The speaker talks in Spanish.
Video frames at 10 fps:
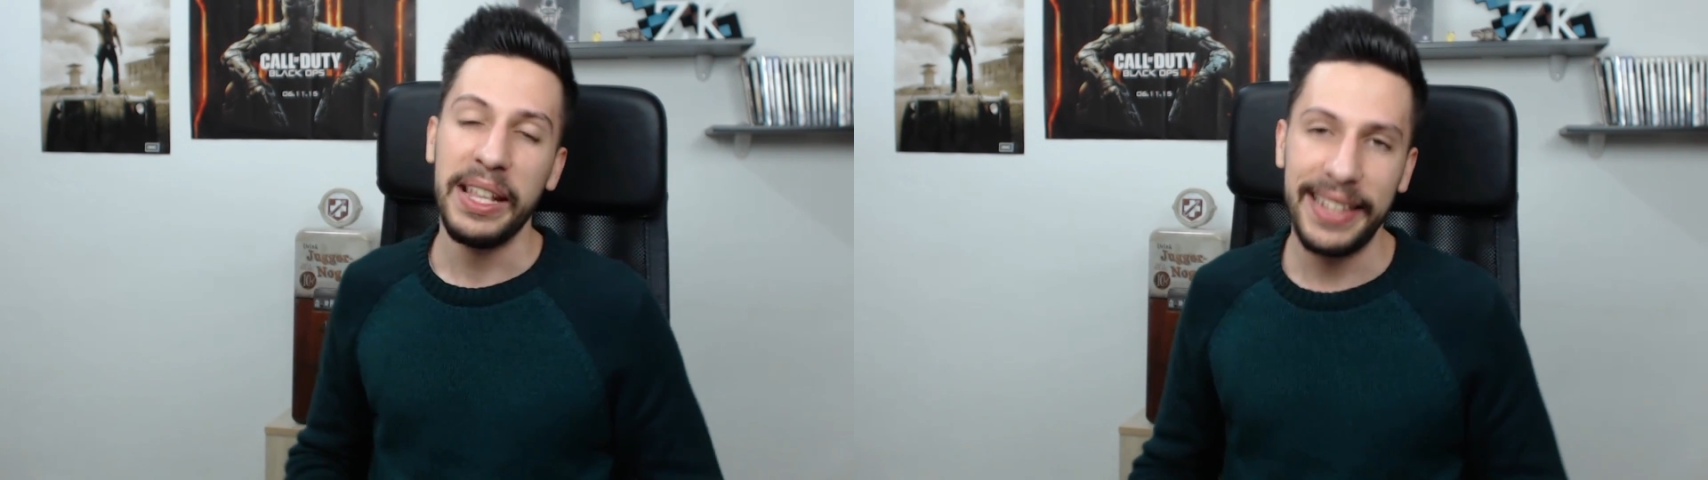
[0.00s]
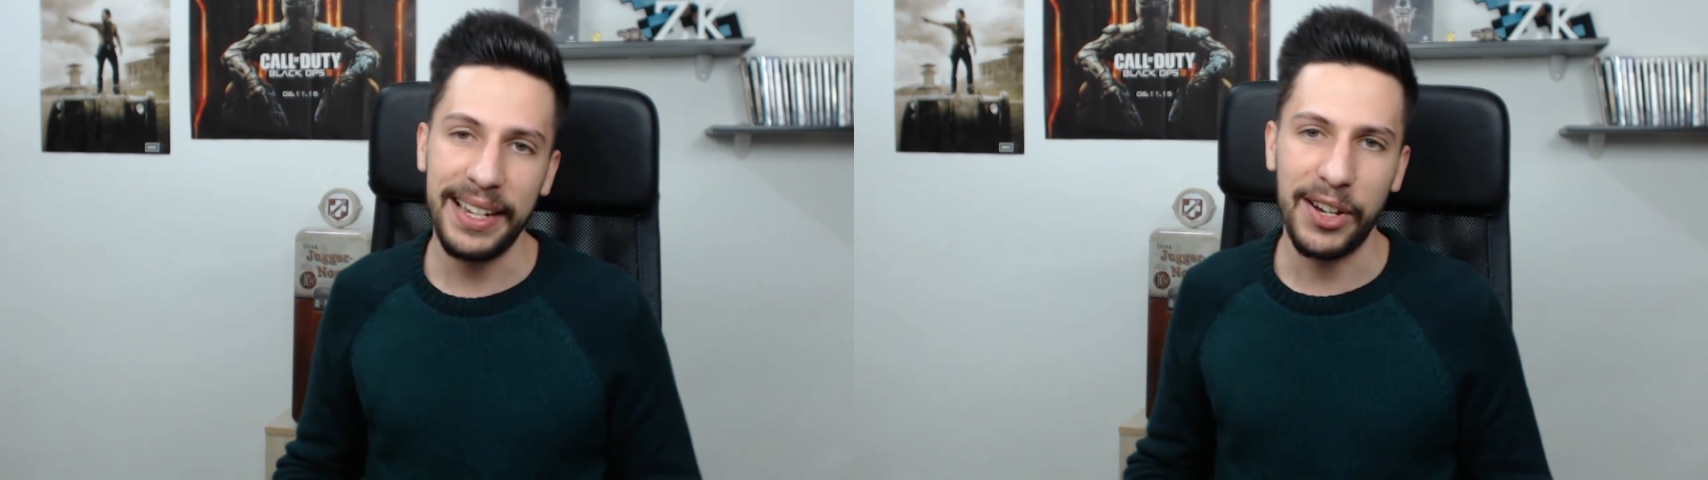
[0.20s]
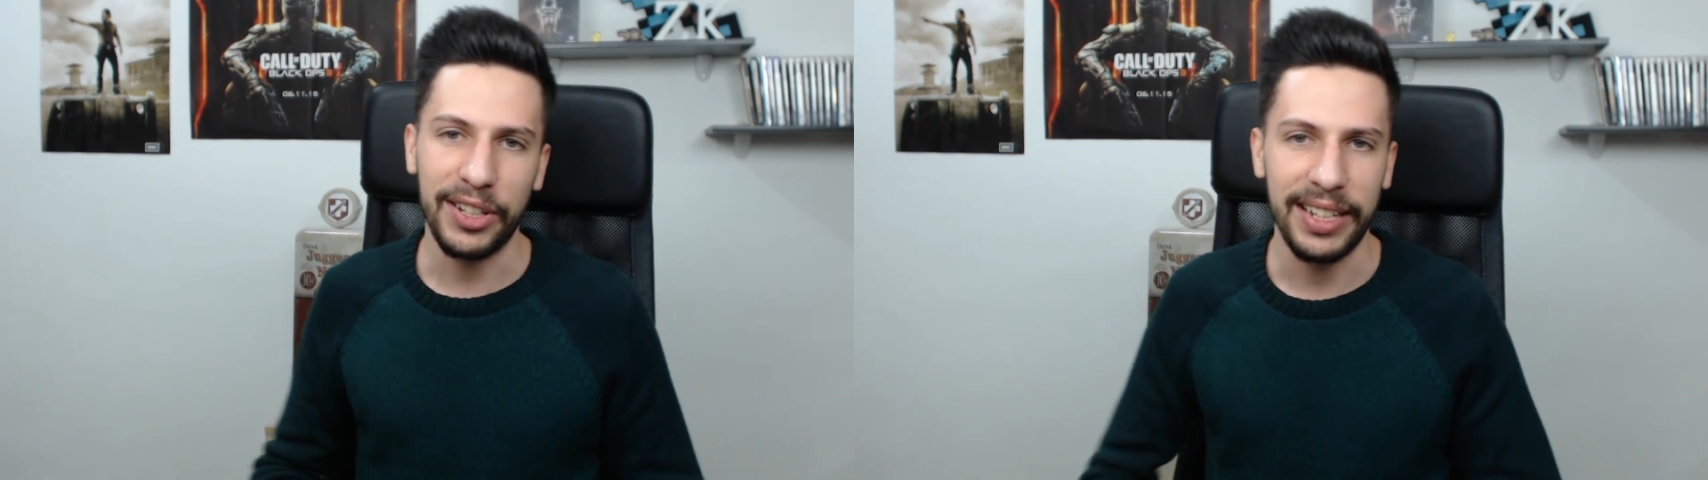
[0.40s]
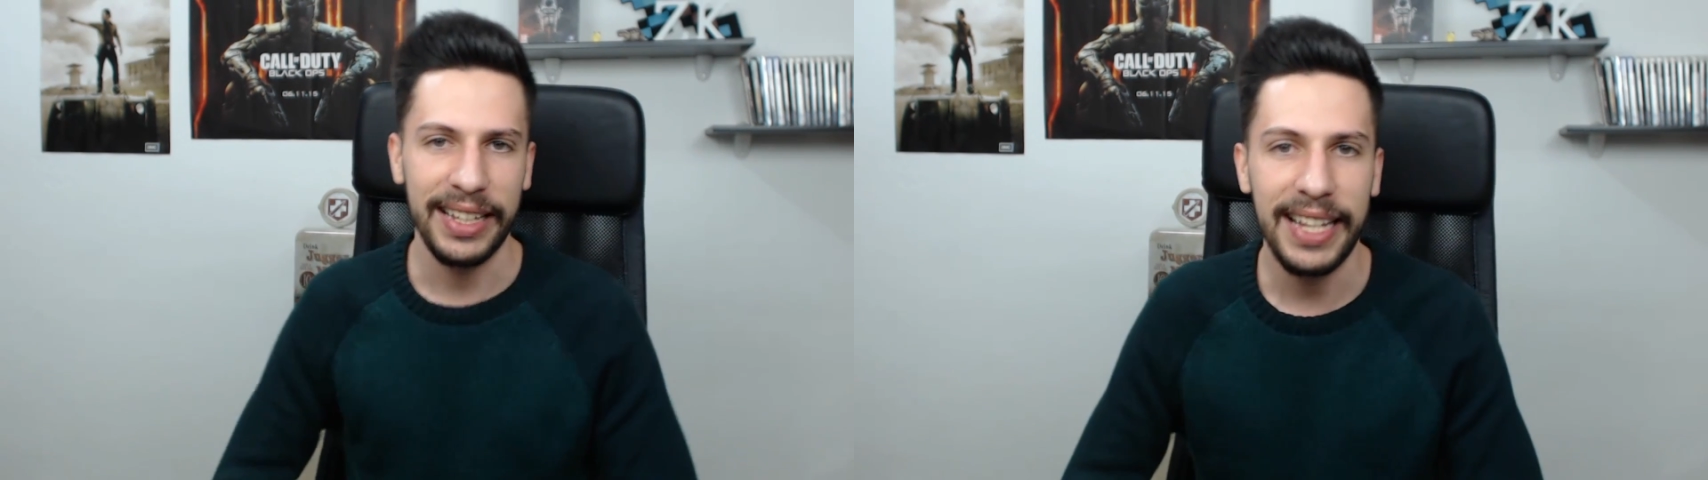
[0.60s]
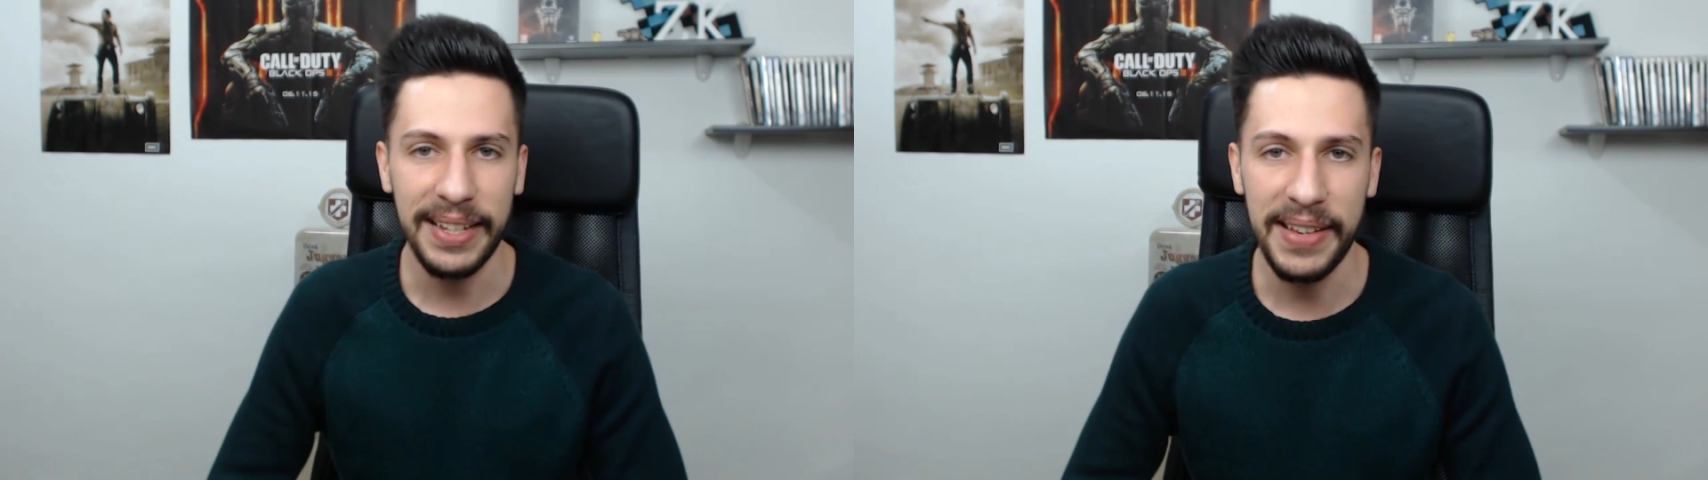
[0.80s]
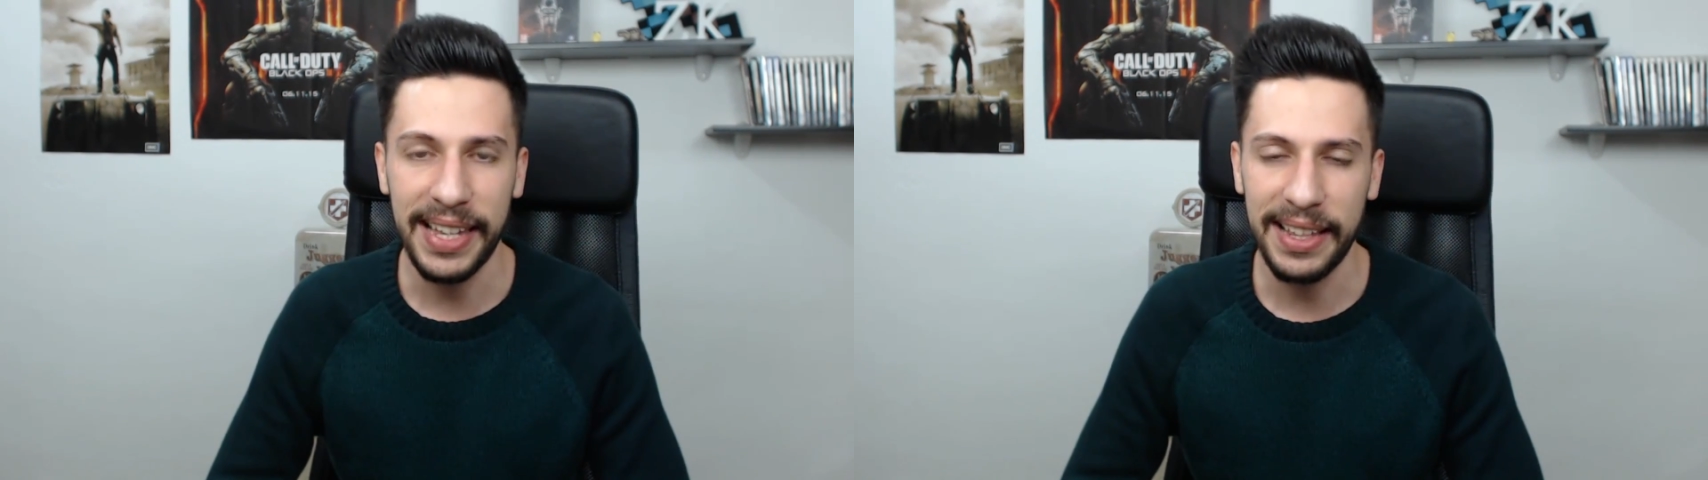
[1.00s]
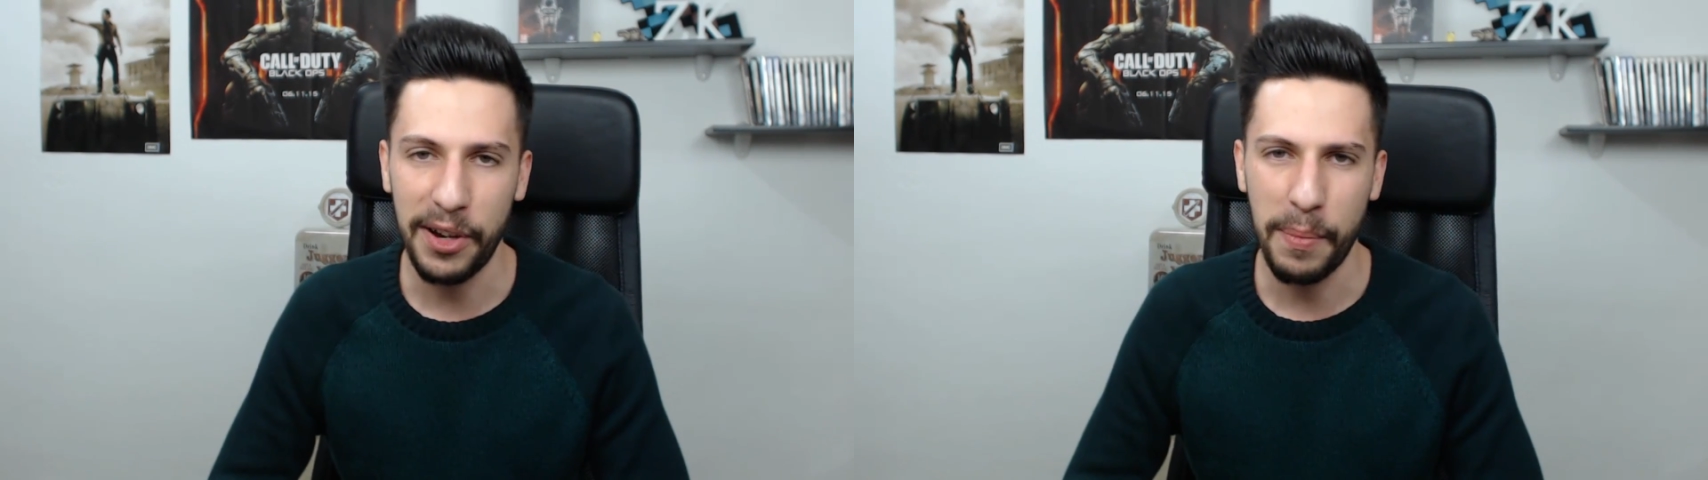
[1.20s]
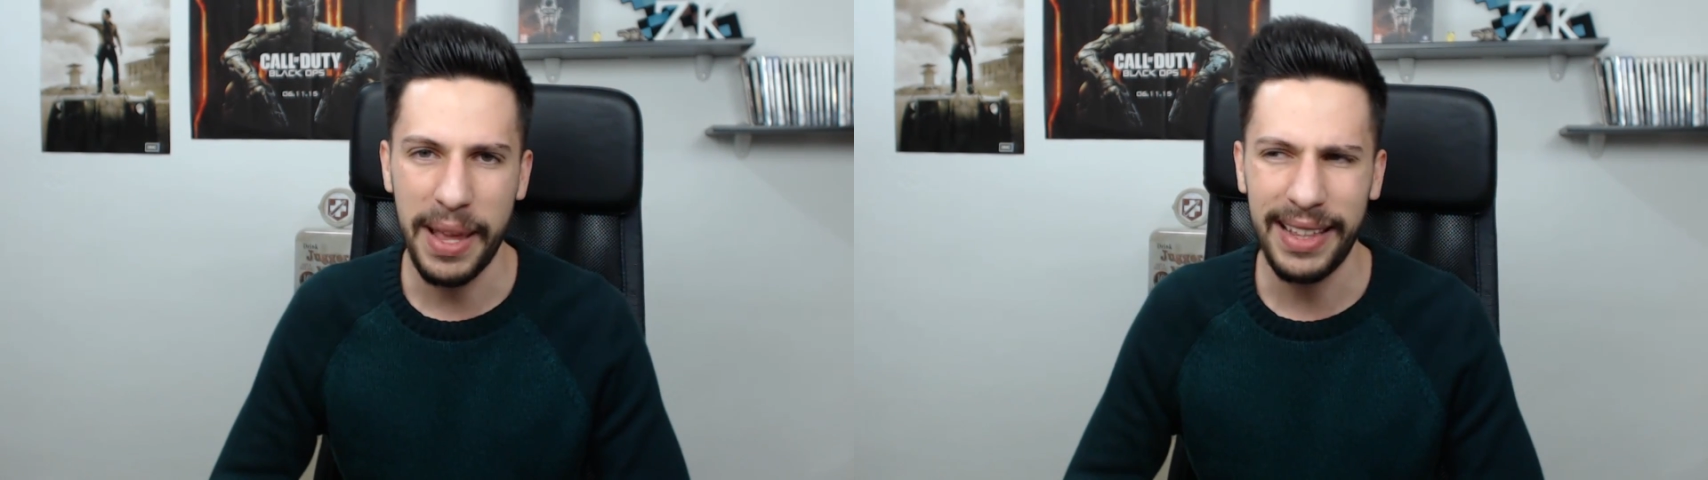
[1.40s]
Chicos, ya sabéis que
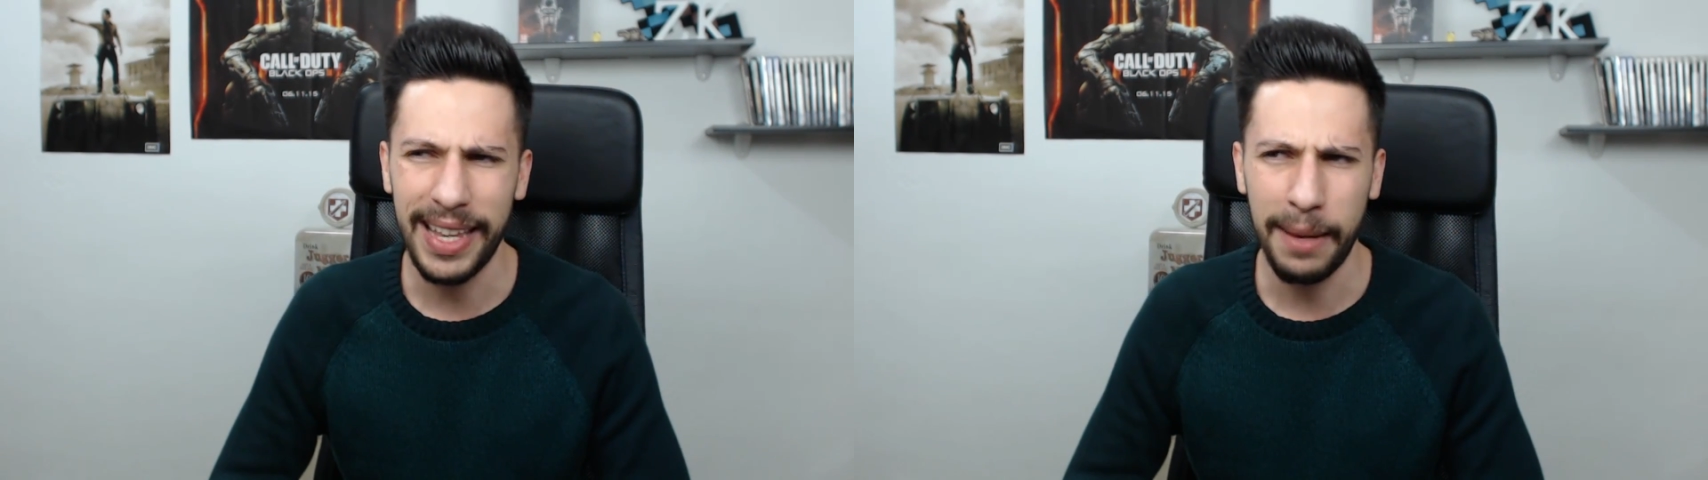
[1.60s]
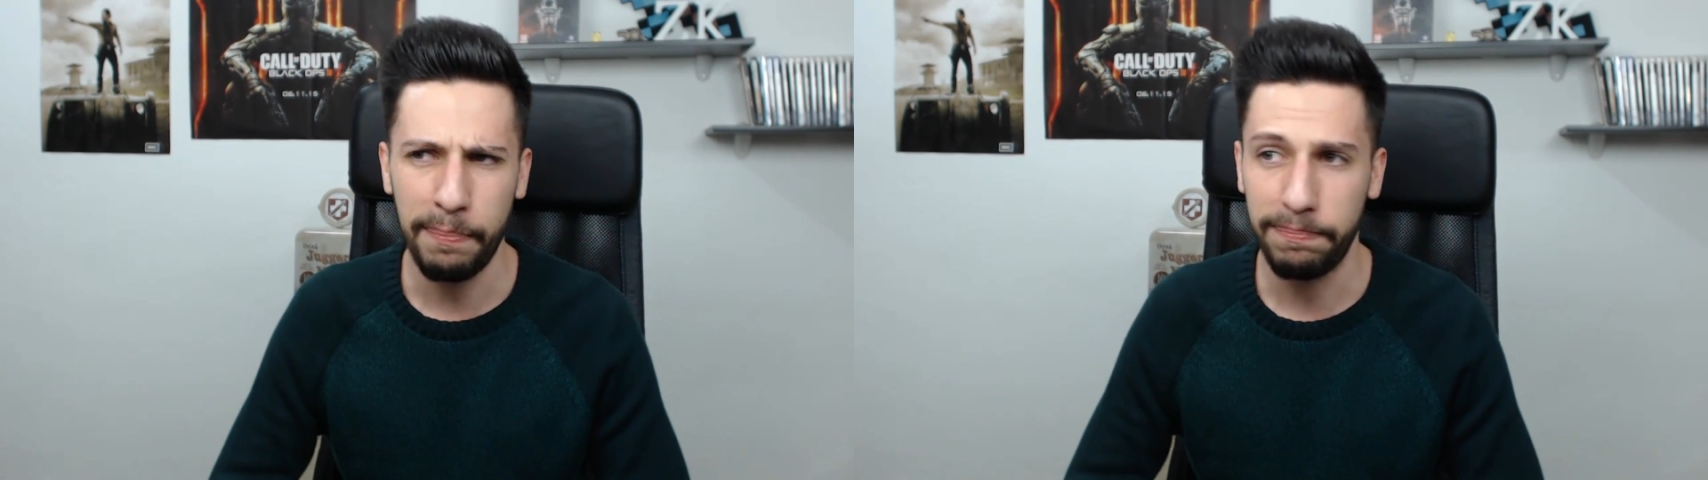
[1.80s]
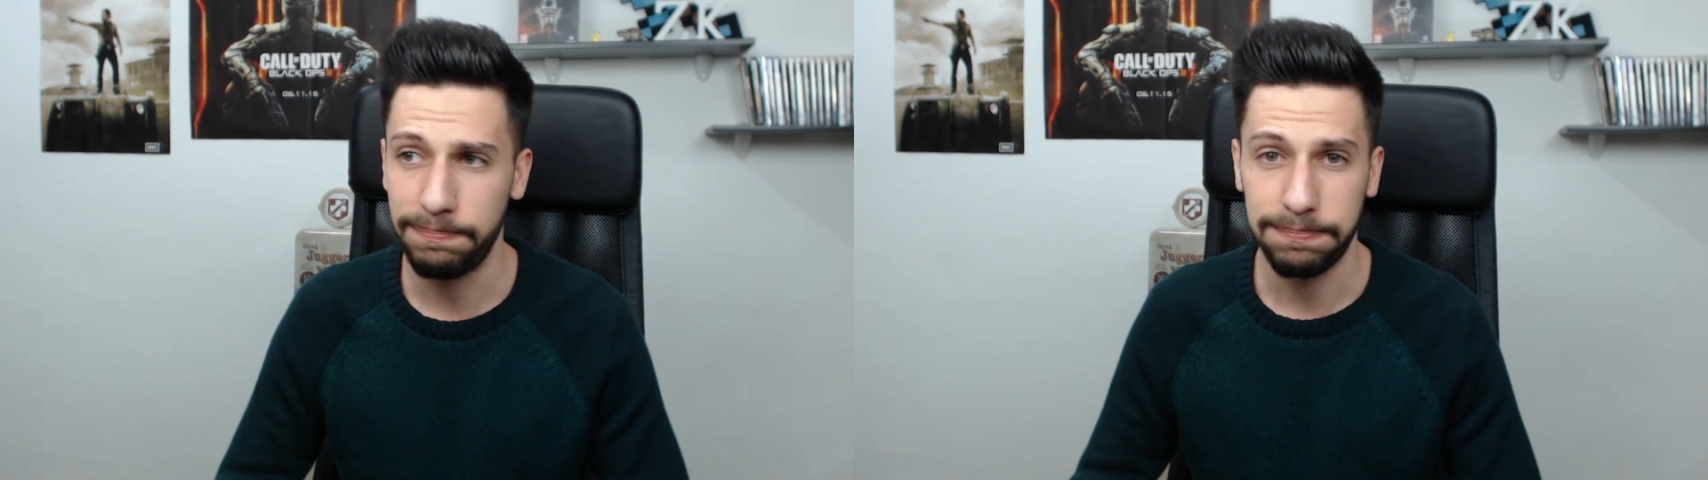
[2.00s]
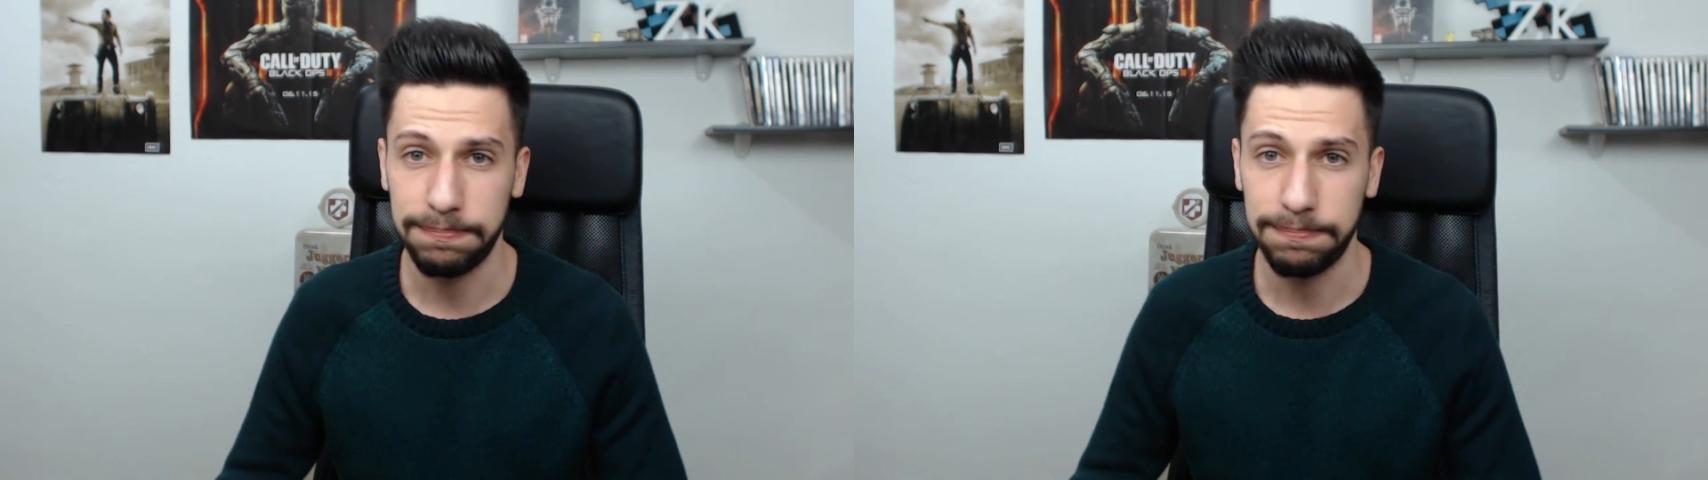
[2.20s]
anteriormente